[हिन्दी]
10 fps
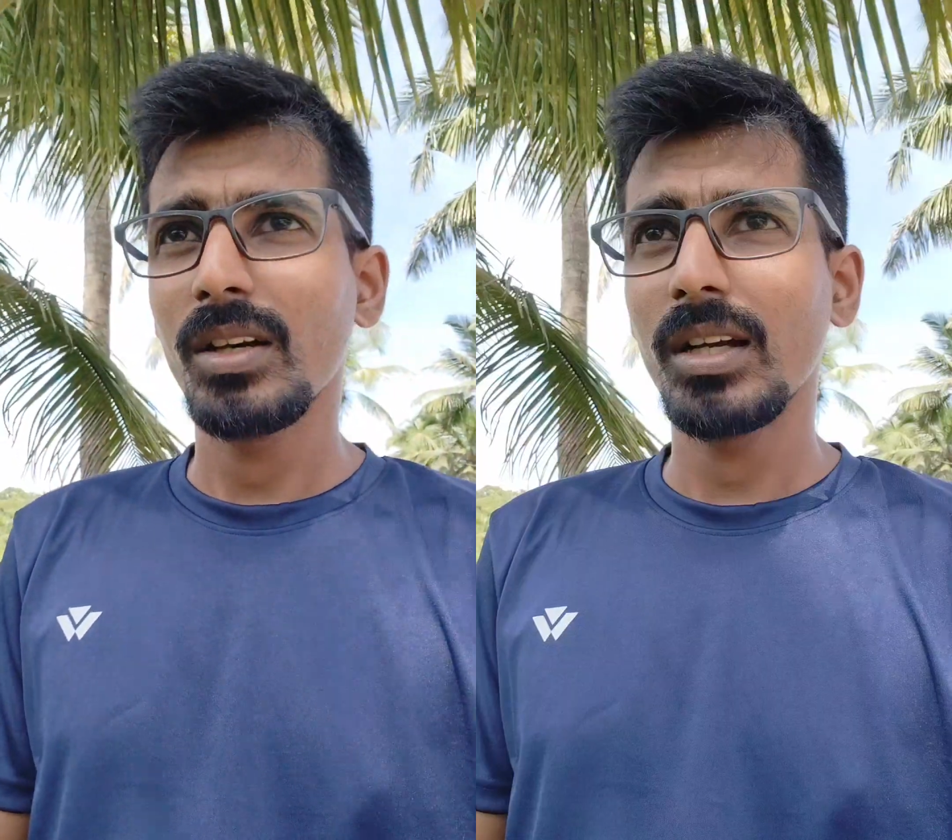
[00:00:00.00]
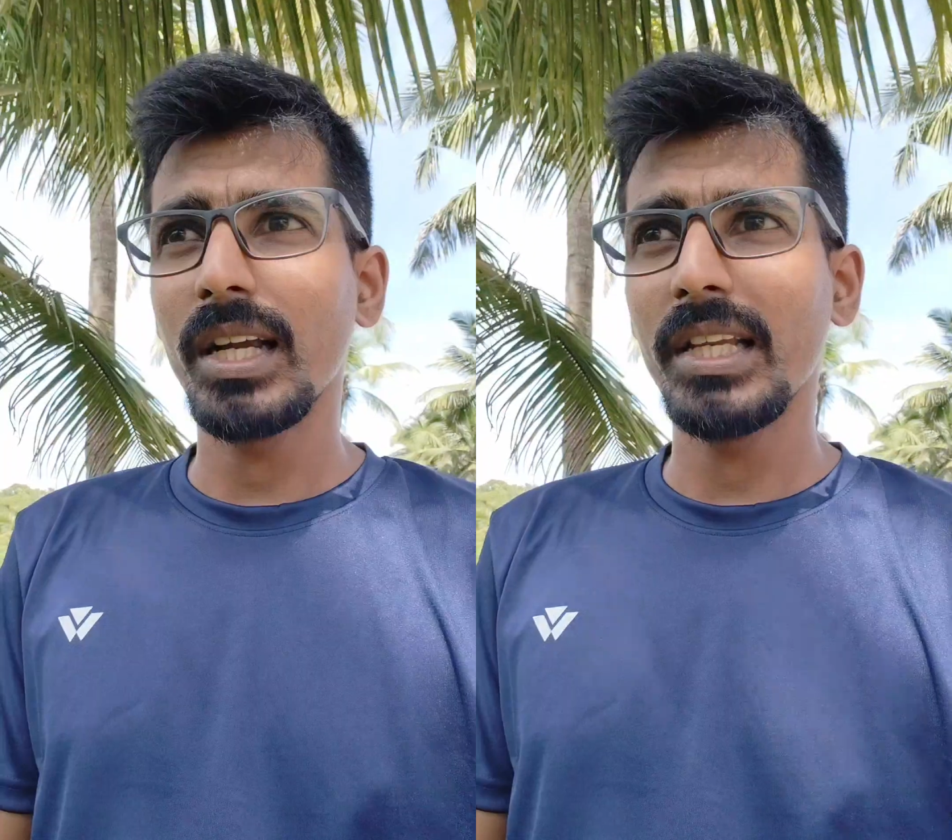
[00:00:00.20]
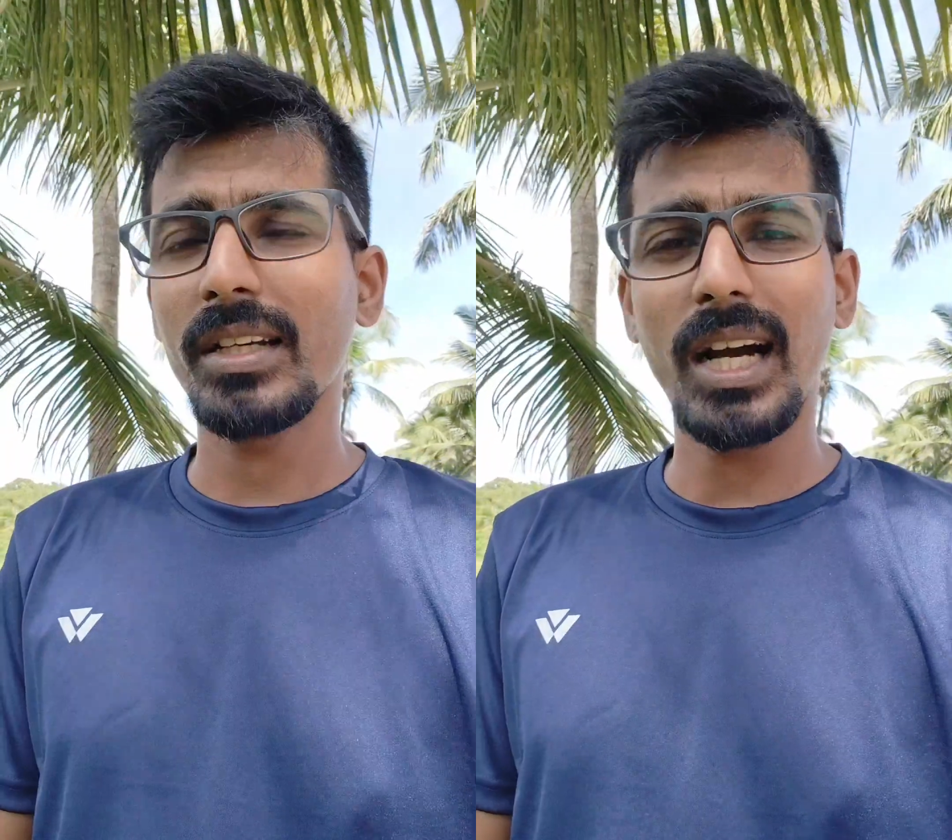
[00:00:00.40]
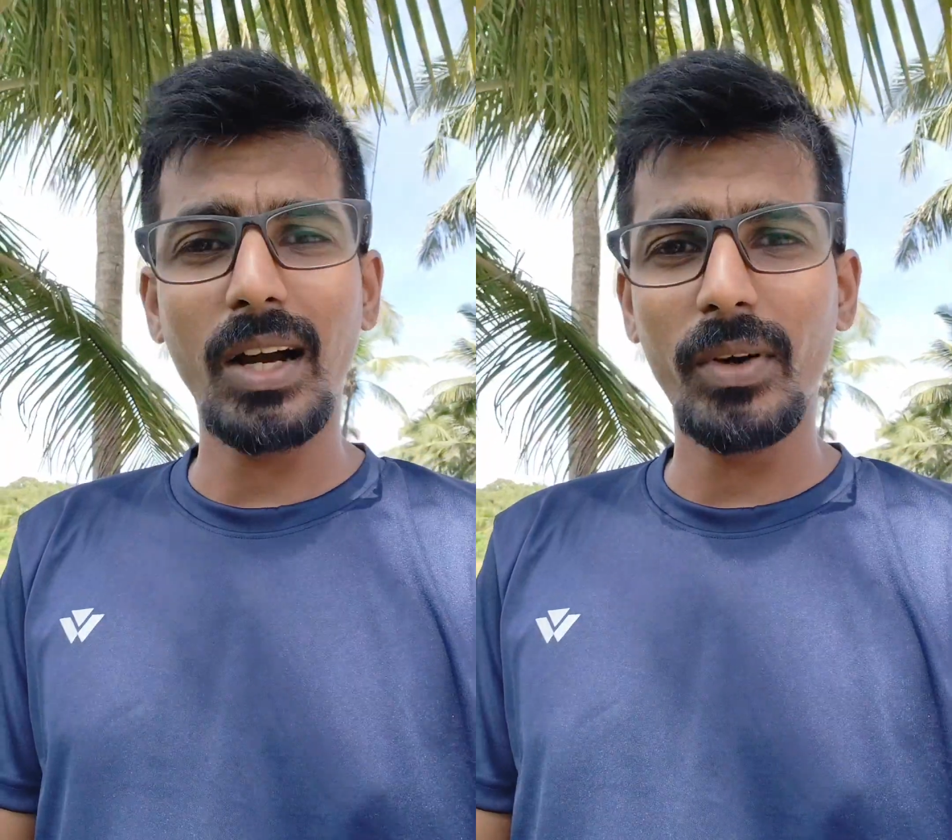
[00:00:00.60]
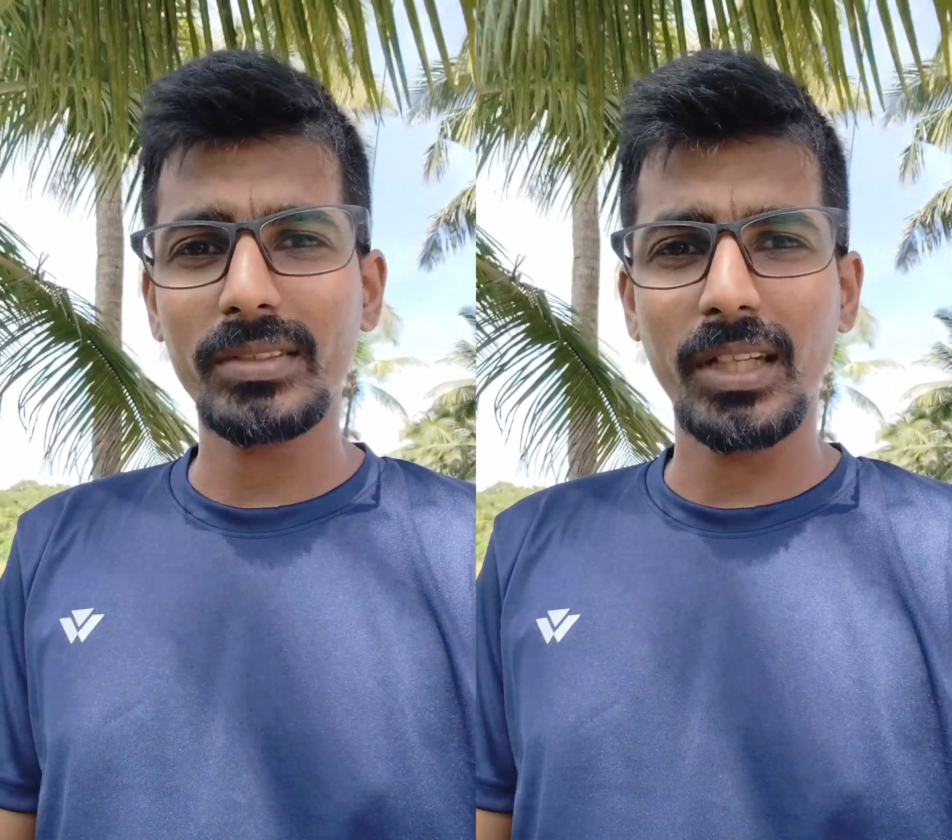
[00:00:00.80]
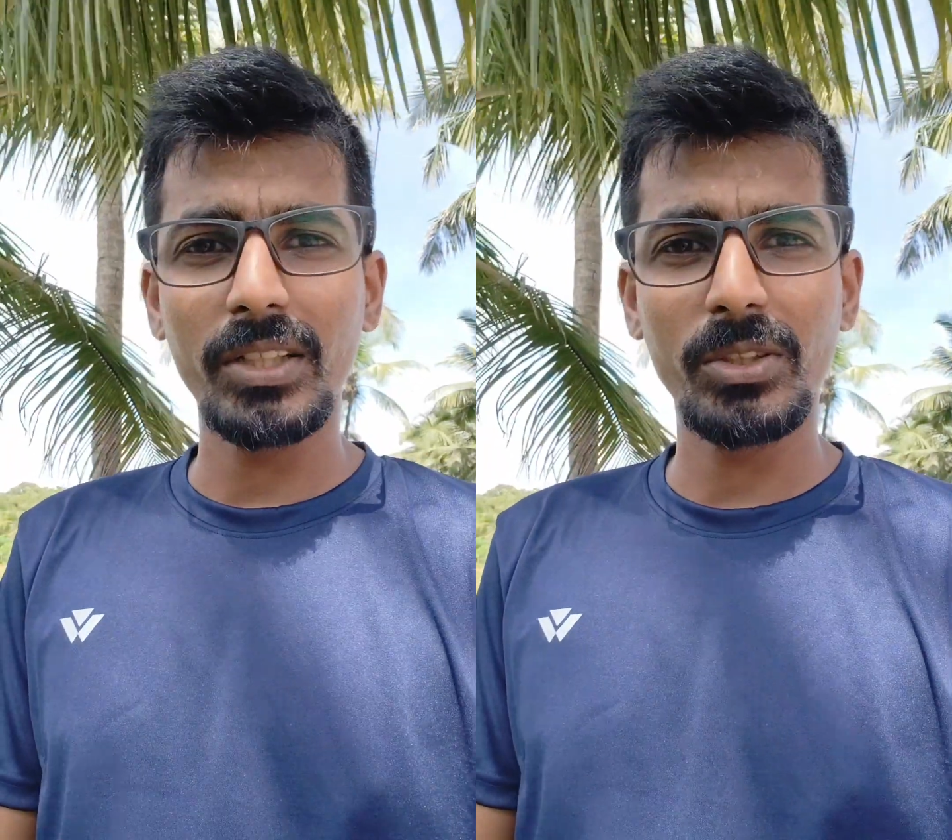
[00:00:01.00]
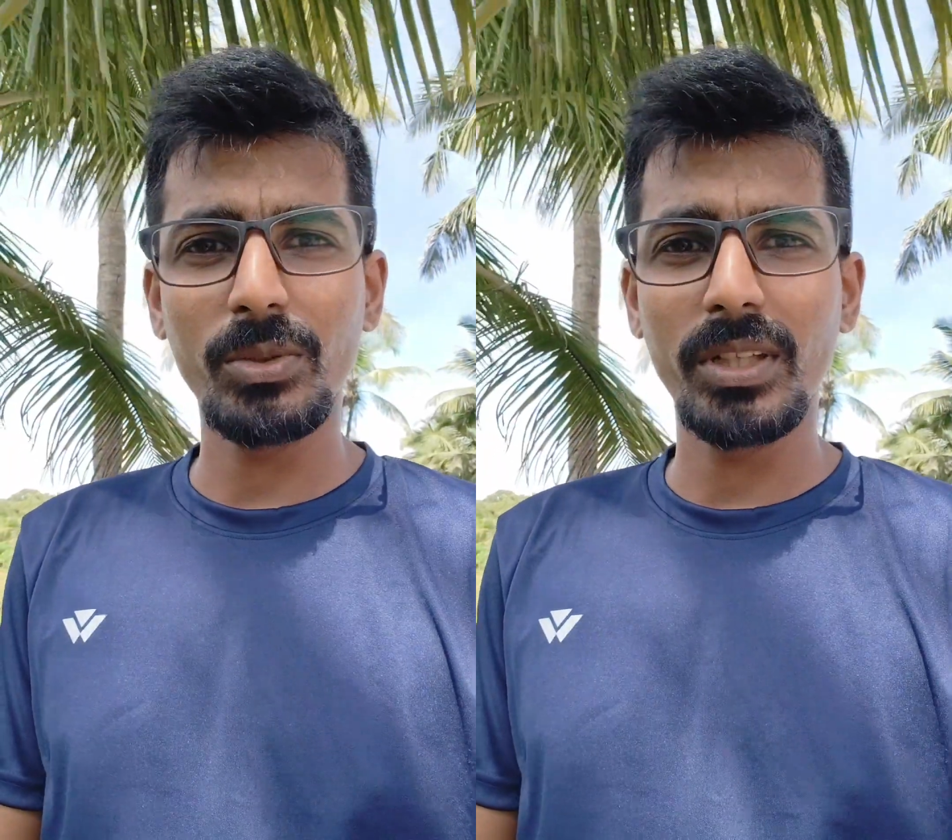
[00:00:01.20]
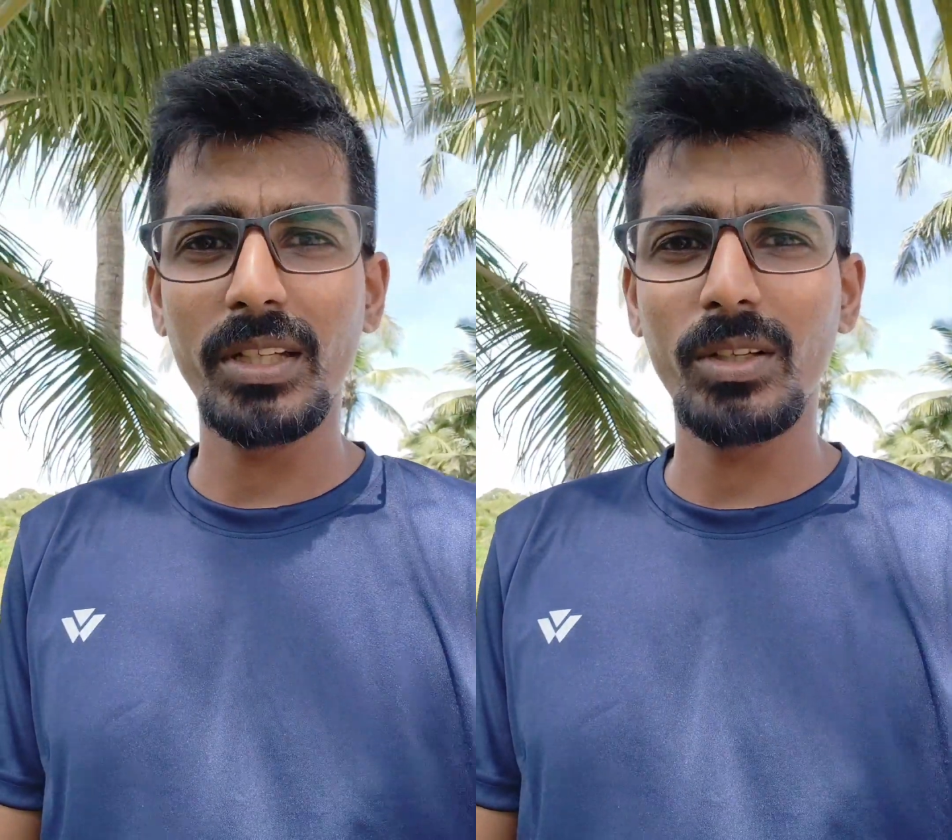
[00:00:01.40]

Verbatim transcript: गाड़ी का आवाज़ का इशू है